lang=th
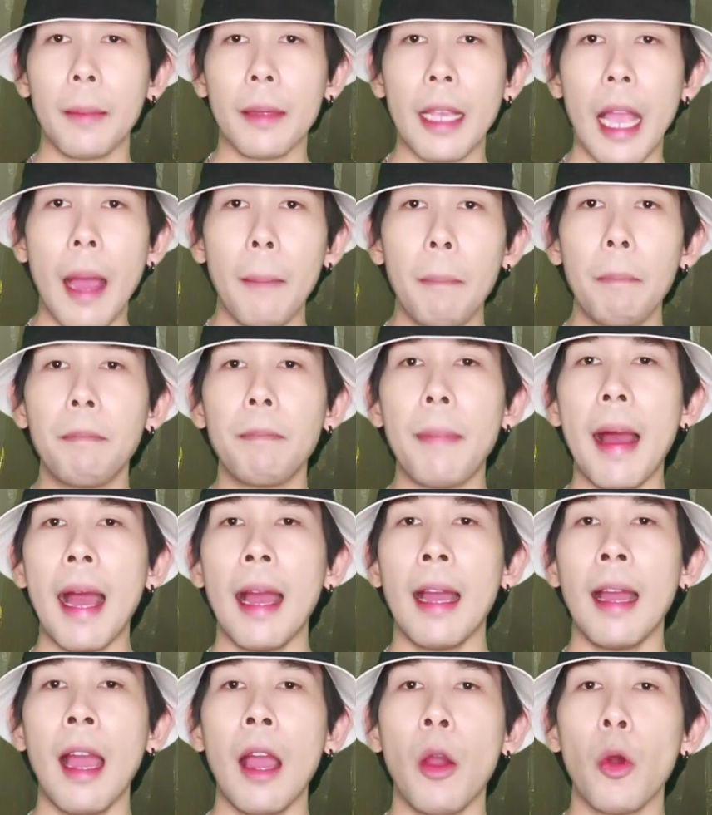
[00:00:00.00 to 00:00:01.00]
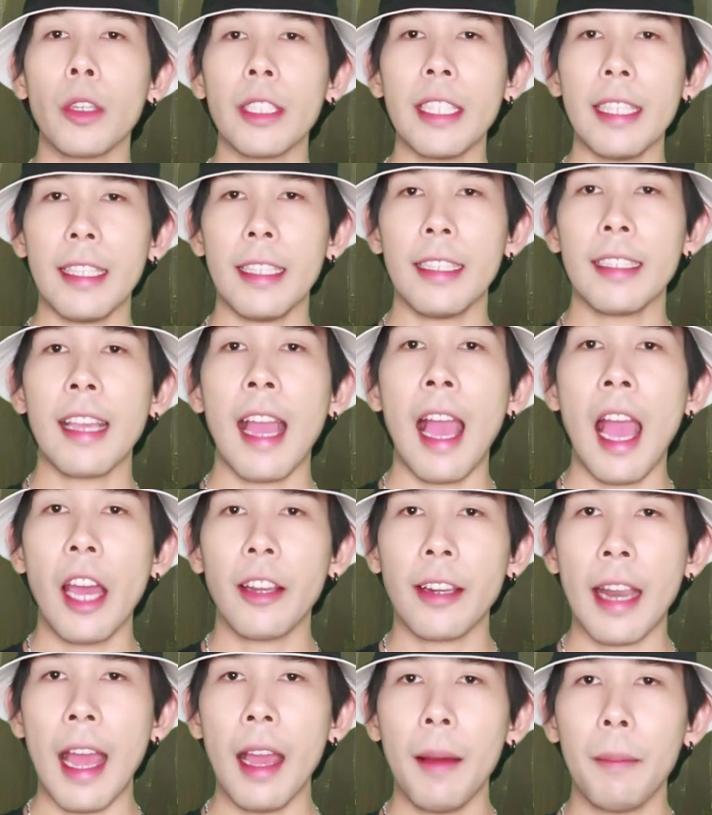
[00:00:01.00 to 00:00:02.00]
3ครับป่าอากิงา
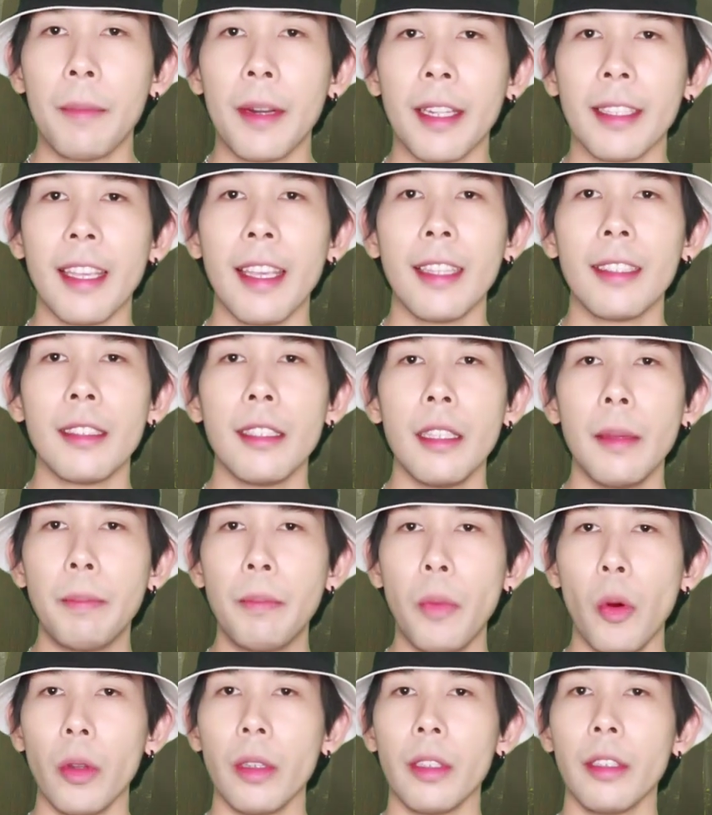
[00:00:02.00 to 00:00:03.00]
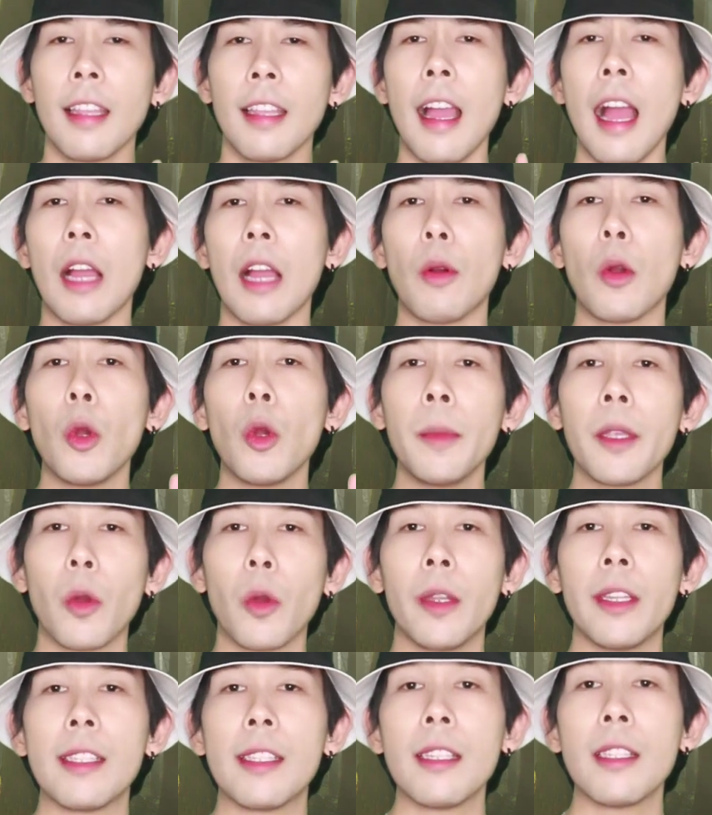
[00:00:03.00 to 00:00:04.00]
ฮาระประเทศญี่ปุ่น ถ้าหากว่าคุณเป็
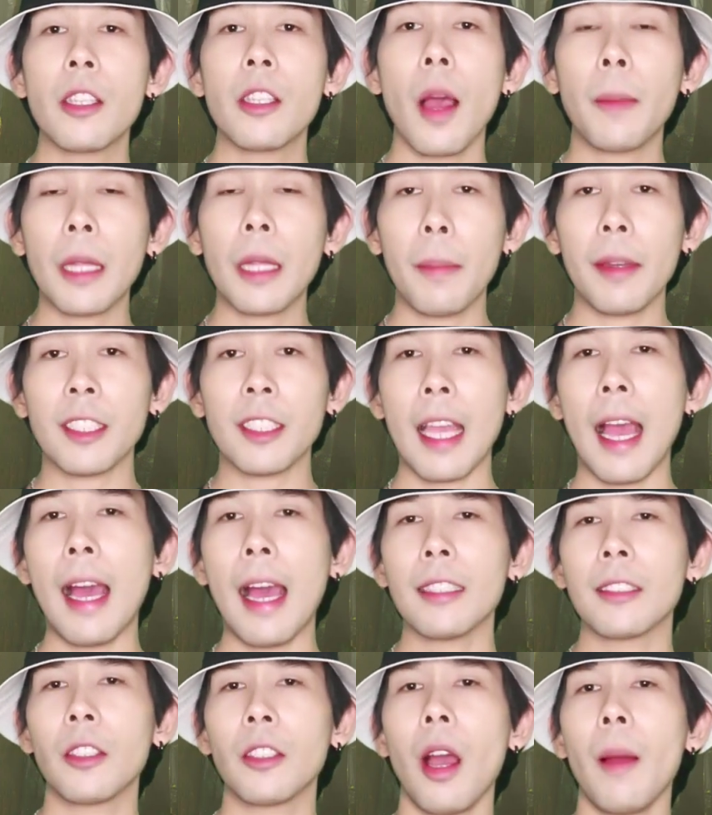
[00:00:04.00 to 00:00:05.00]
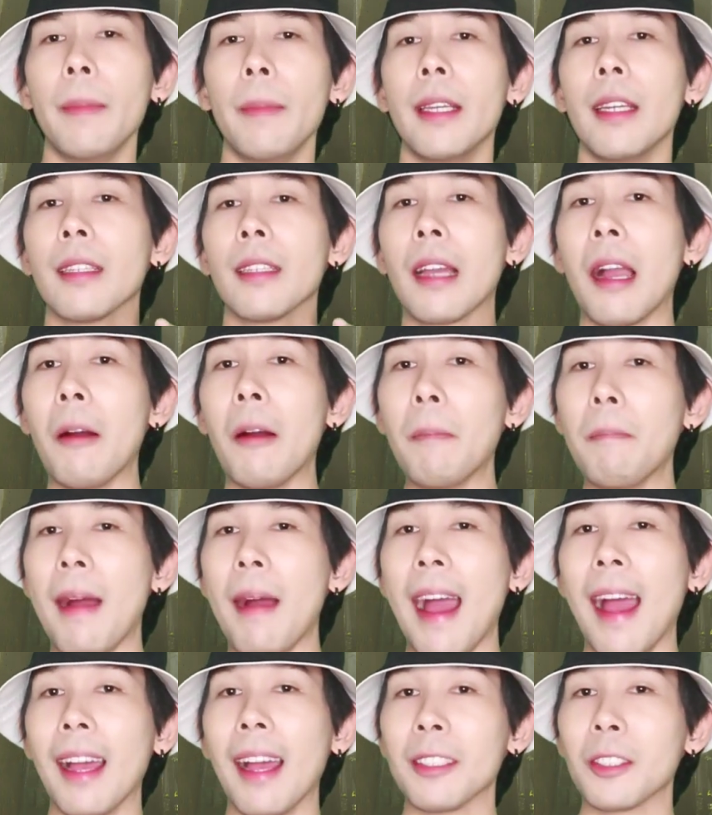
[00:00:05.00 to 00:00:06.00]
นคนที่ชื่นชอบธรรมชาติ ชอบเดินเข้า
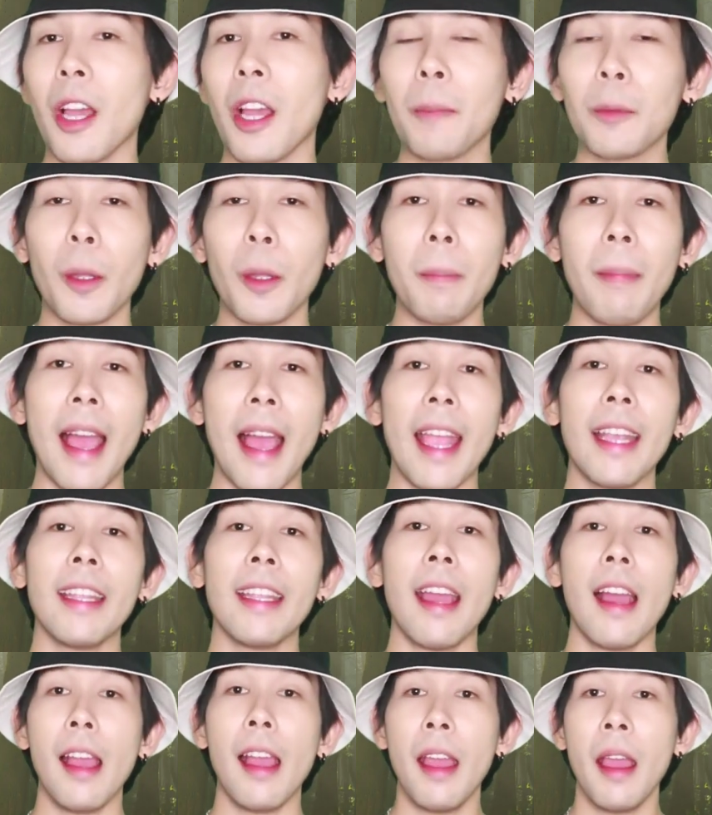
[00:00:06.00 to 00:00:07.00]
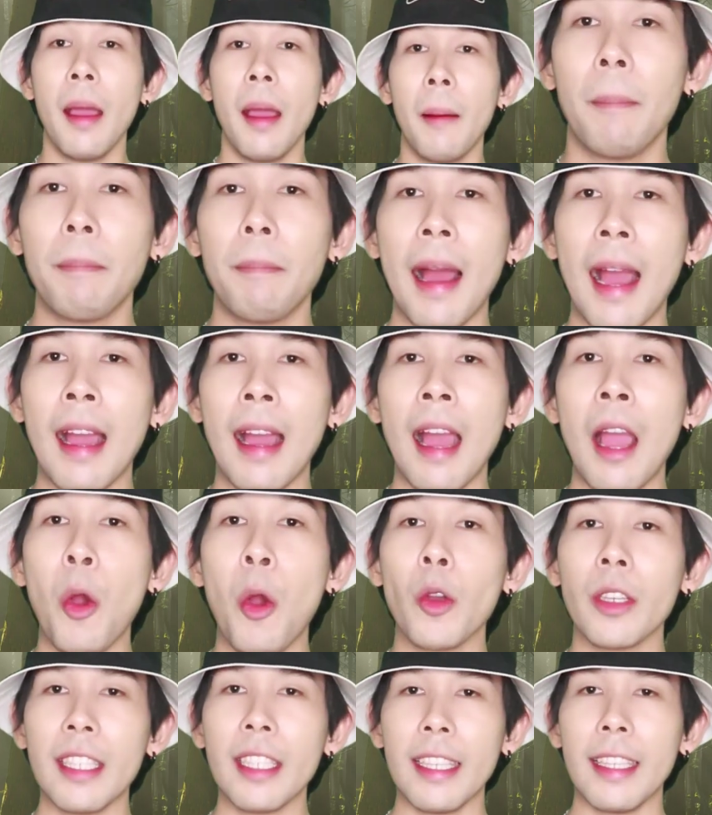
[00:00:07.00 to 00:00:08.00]
ป่าชอบต้นไม้เนี่ยป่าอา
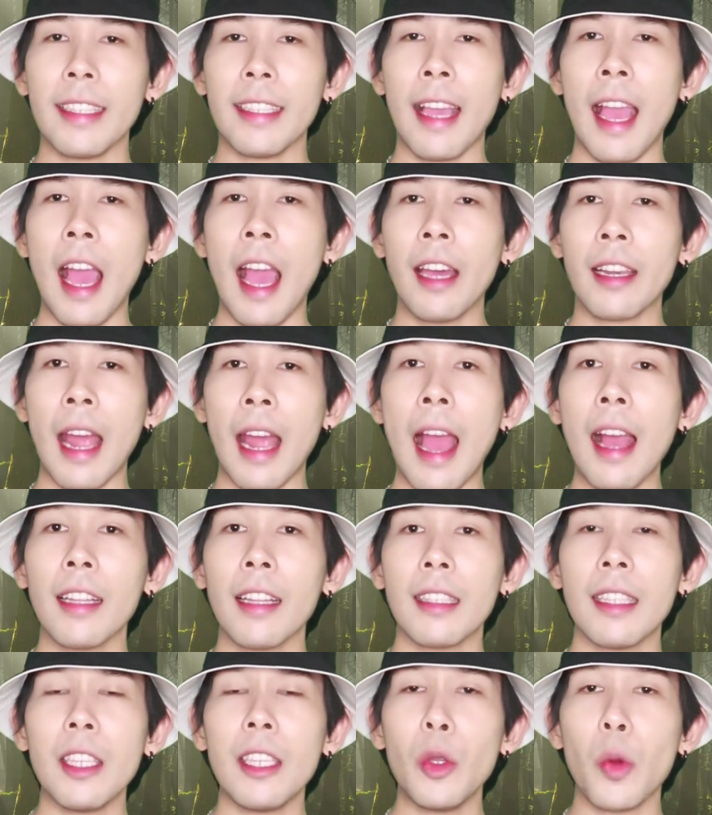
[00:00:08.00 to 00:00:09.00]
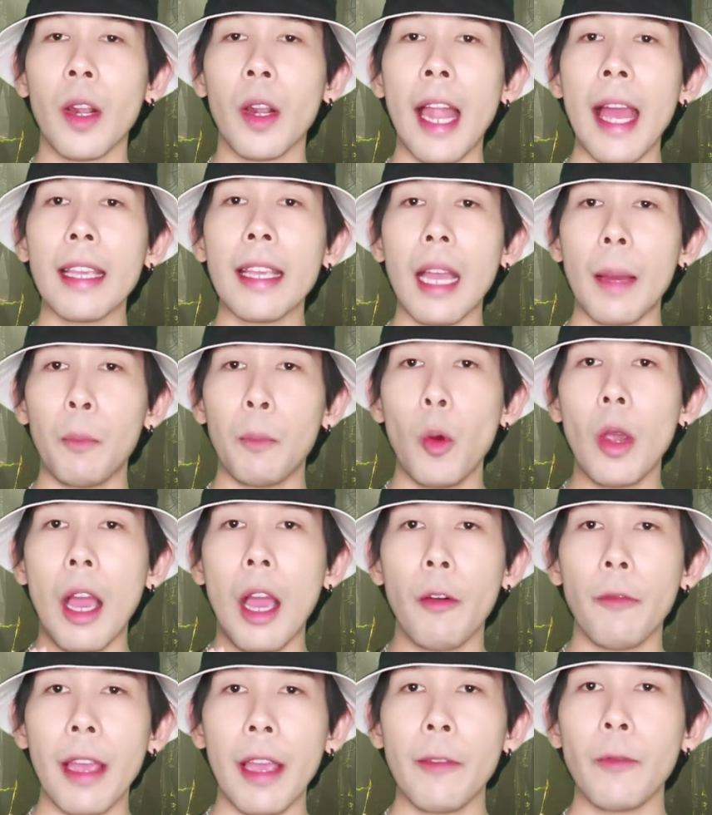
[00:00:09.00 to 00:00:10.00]
โอกิงาฮาระ ที่อยู่ใกล้กับภู
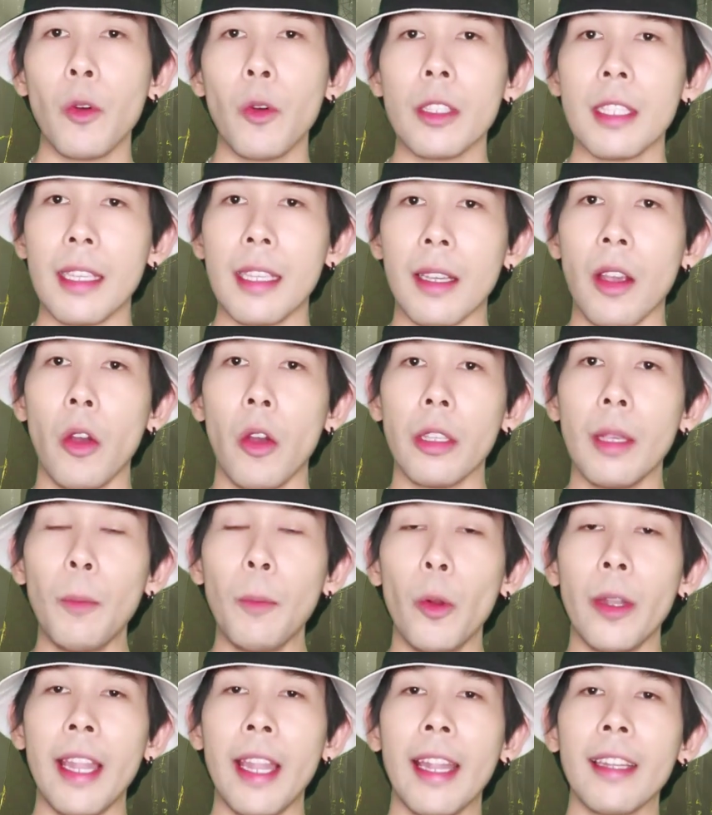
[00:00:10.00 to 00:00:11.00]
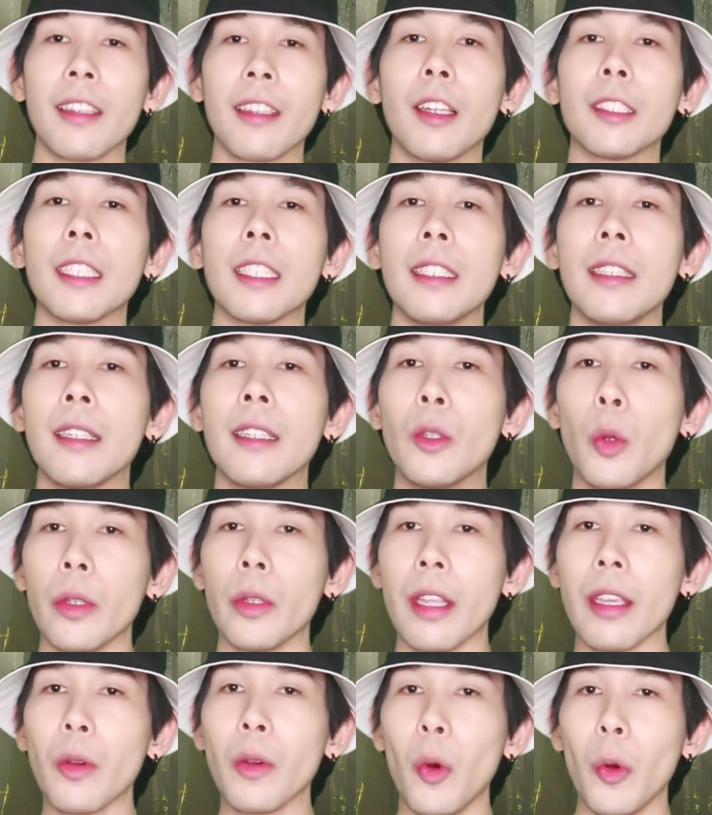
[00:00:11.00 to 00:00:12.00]
เขาไฟฟูจิของญี่ปุ่นนั้น ก็จะดึงดู
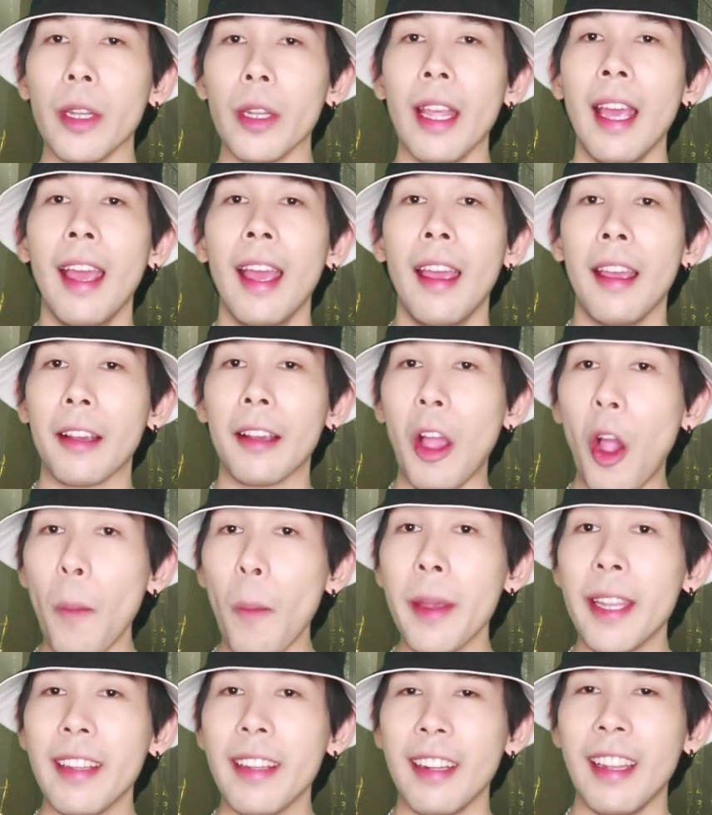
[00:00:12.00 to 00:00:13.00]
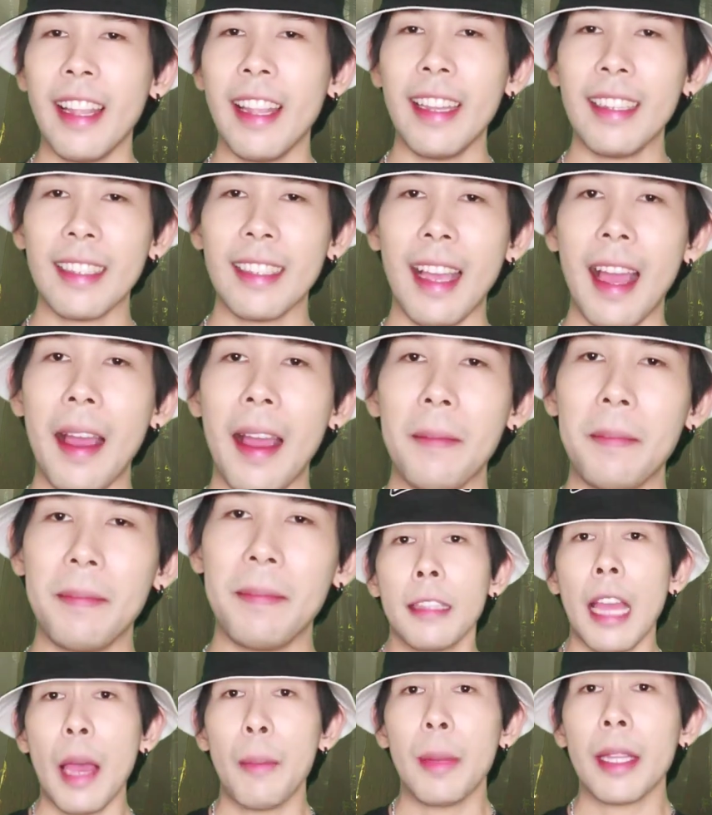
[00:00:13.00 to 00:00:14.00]
ดให้คุณเข้าไปเดินเล่นครับ
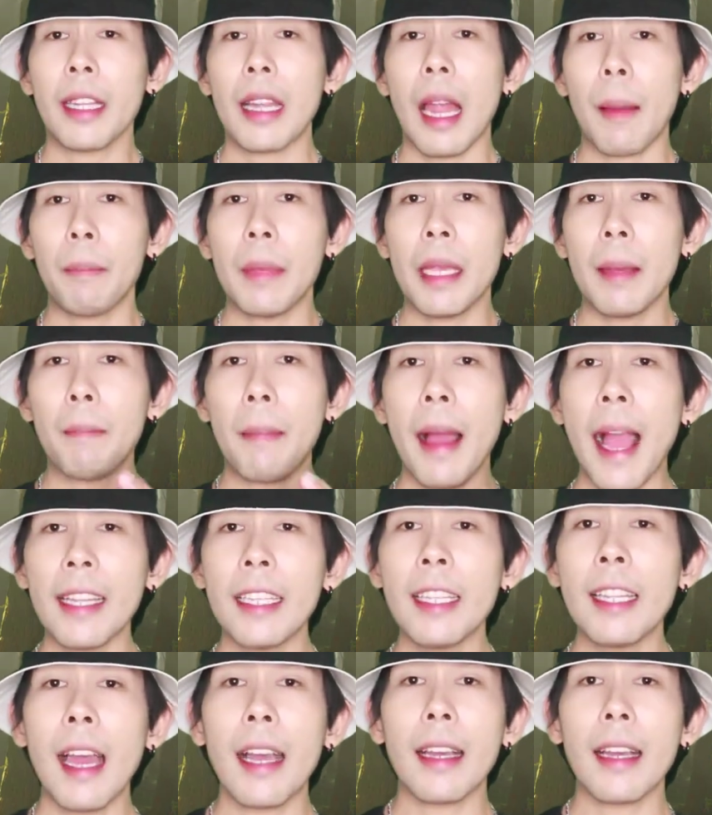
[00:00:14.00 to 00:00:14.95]
แต่มันกลับมีป้ายที่